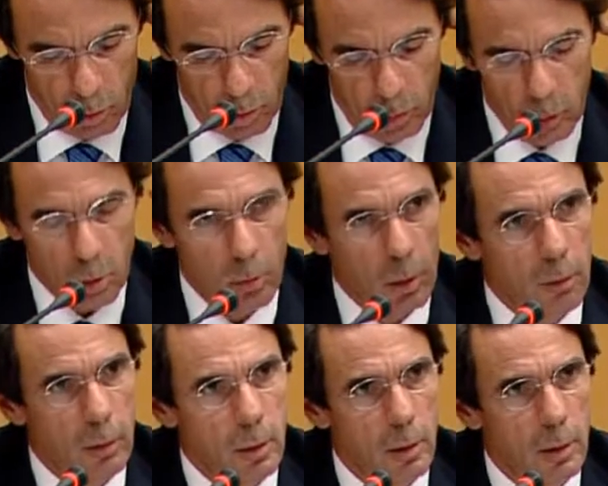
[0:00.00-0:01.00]
tomando como
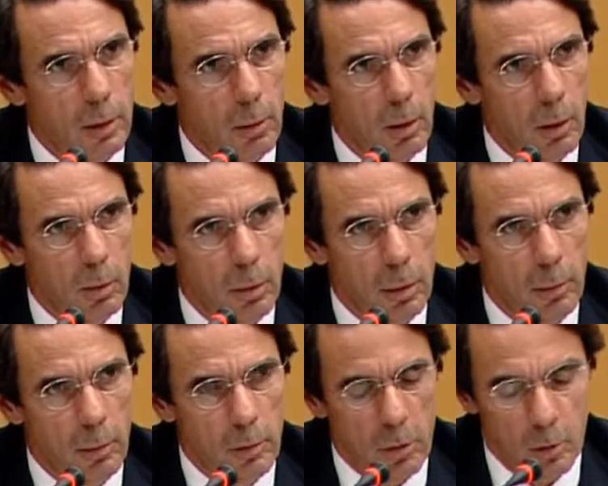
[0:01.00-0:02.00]
referencia el trabajo del
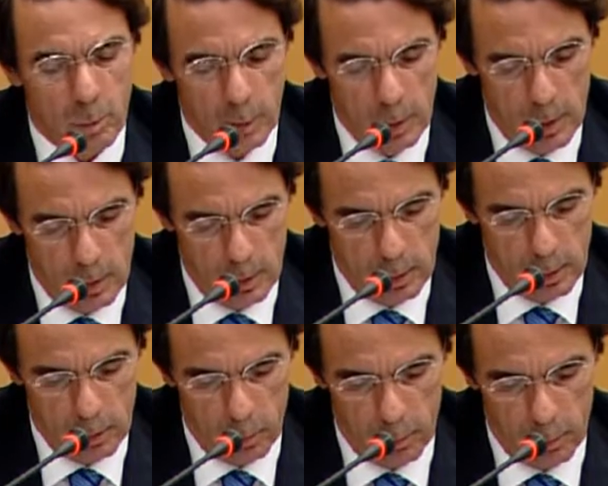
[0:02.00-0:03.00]
profesor Pera,
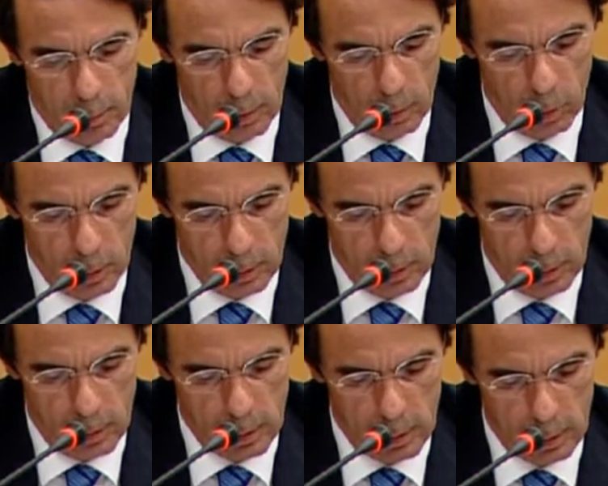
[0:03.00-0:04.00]
es ofrecer algunas
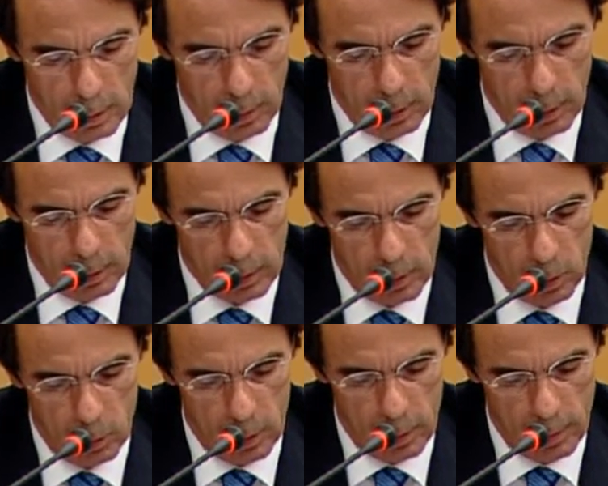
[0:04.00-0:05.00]
ideas encaminadas a
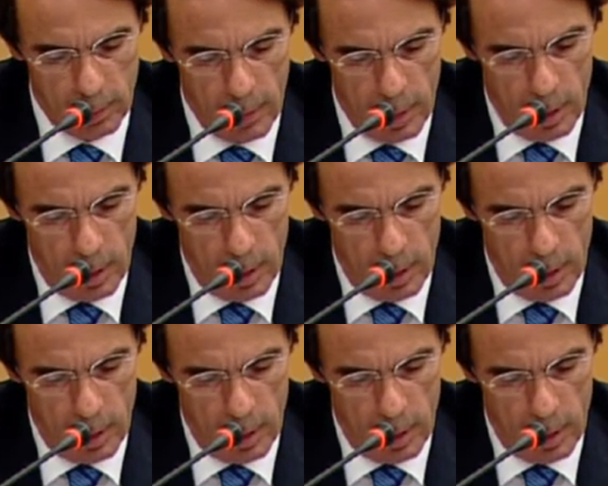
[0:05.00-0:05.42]
ayudar